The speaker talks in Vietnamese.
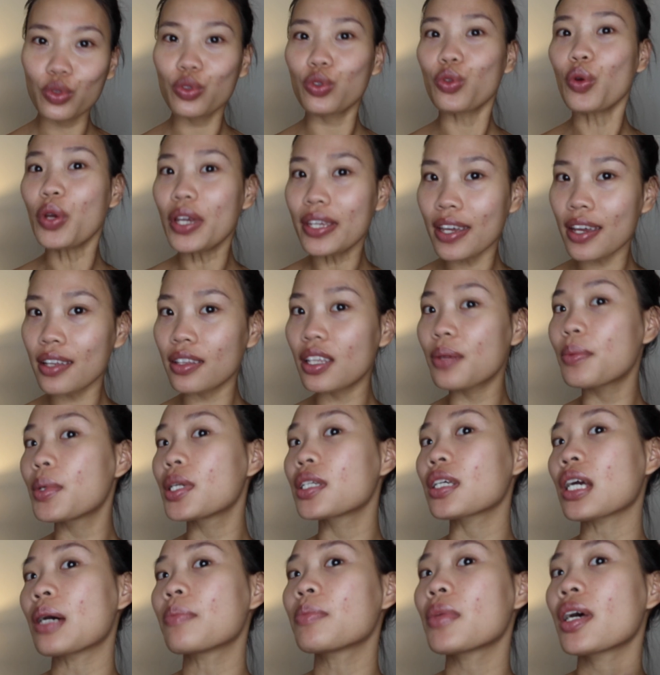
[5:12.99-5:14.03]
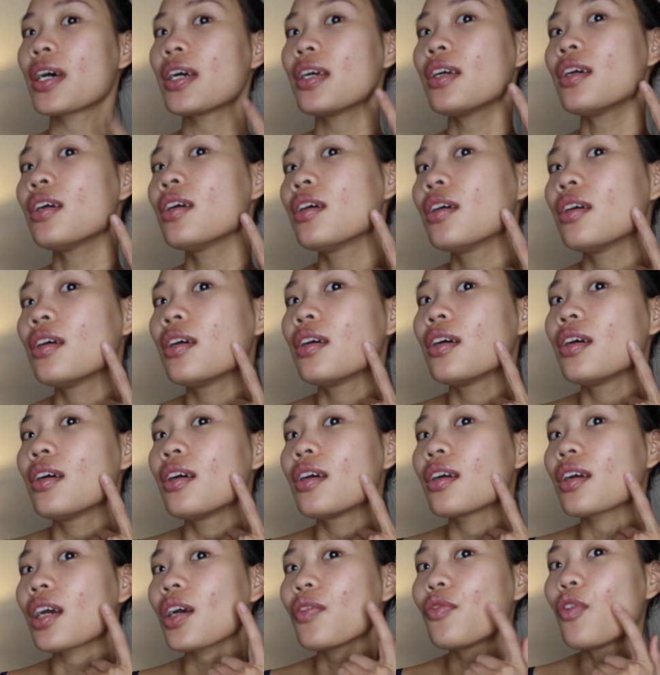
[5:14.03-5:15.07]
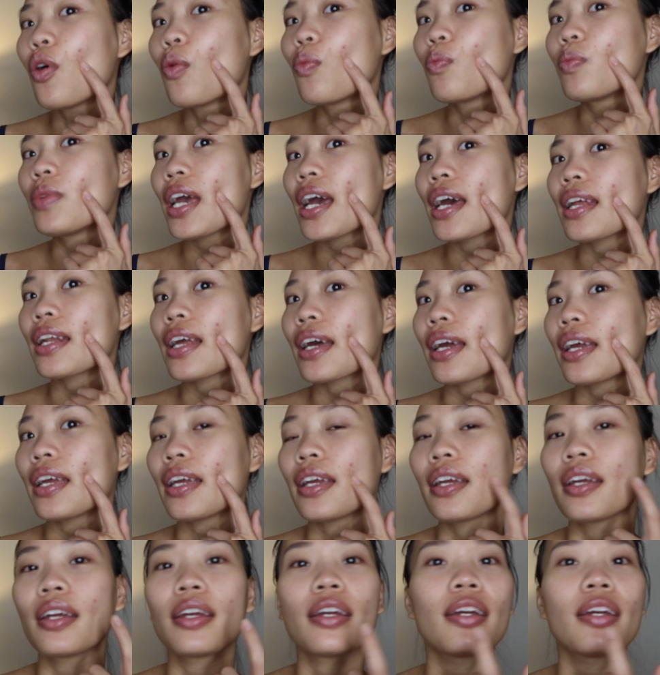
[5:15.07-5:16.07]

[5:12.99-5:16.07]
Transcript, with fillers: tuy nhiên thì mình cảm thấy cái vùng da này